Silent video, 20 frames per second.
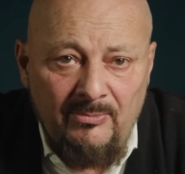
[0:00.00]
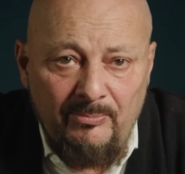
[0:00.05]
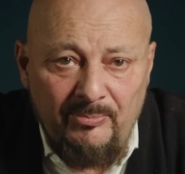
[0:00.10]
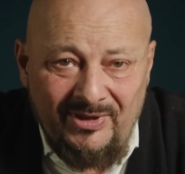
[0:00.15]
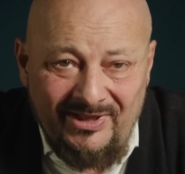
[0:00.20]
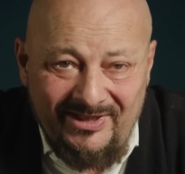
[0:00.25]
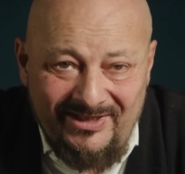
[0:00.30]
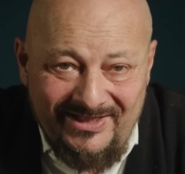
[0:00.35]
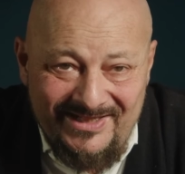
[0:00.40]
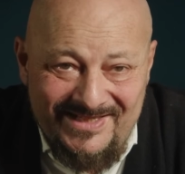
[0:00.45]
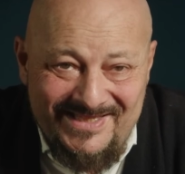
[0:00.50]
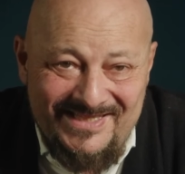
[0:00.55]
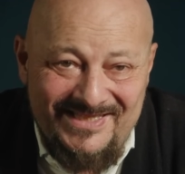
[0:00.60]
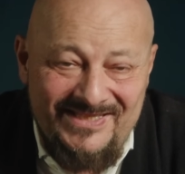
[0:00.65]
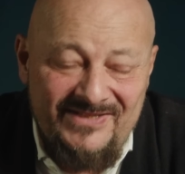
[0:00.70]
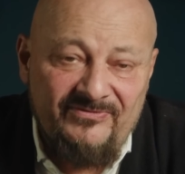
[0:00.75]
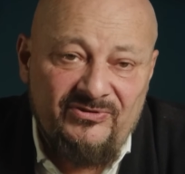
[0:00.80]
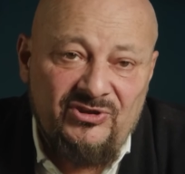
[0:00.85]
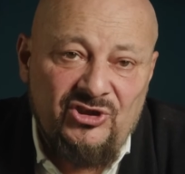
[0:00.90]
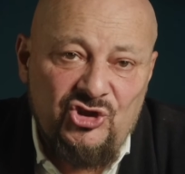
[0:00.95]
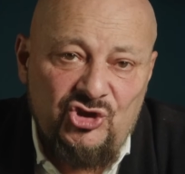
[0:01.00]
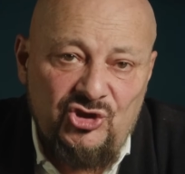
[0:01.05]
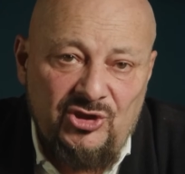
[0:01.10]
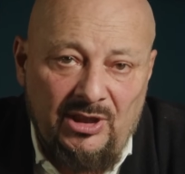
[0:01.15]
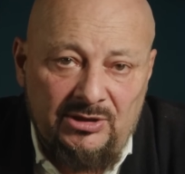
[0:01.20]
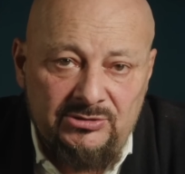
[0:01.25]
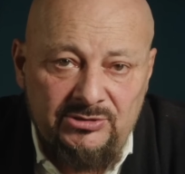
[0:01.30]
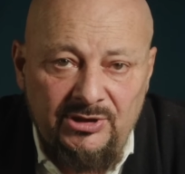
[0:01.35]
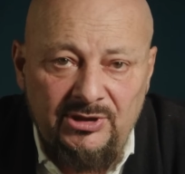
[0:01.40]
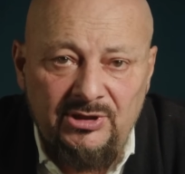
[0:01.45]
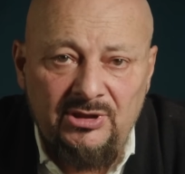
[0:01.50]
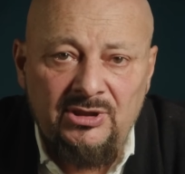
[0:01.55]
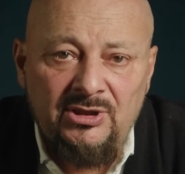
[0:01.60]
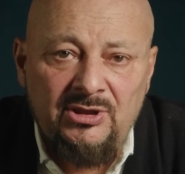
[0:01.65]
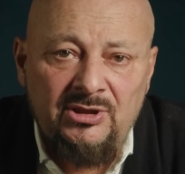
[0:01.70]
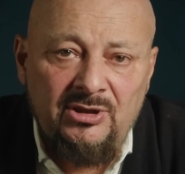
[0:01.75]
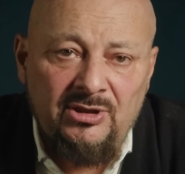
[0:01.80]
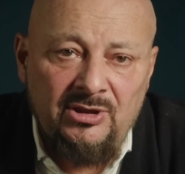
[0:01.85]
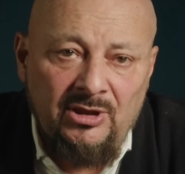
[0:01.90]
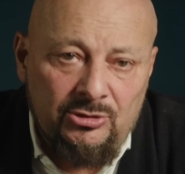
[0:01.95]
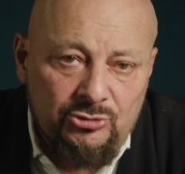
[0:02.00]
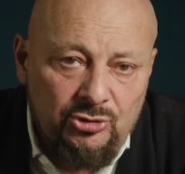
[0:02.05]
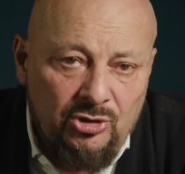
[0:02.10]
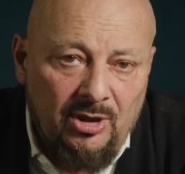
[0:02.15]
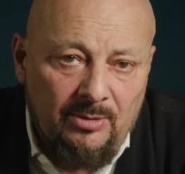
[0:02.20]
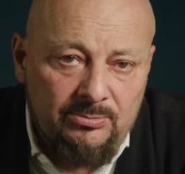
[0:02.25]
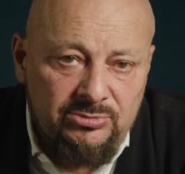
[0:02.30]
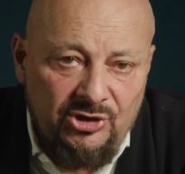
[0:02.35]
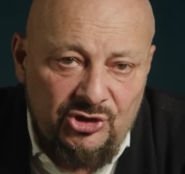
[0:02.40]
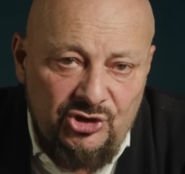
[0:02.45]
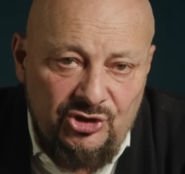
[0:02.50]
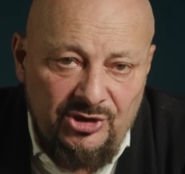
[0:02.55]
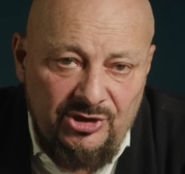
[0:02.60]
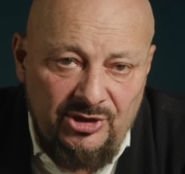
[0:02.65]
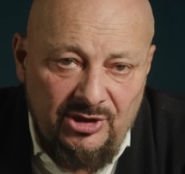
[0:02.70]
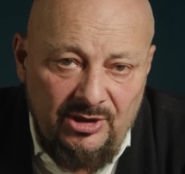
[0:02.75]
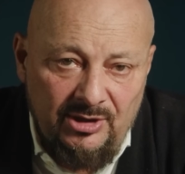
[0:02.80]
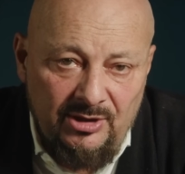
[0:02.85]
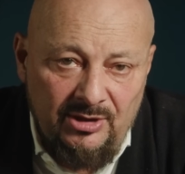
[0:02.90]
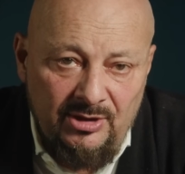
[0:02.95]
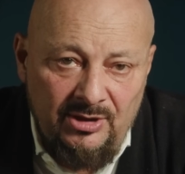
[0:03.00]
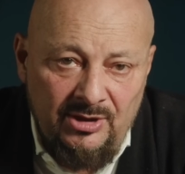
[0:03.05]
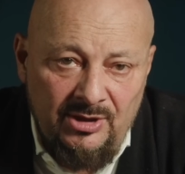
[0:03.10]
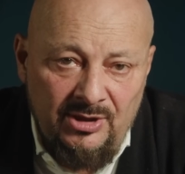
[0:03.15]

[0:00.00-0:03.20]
прогрессивной шкалы налогообложения.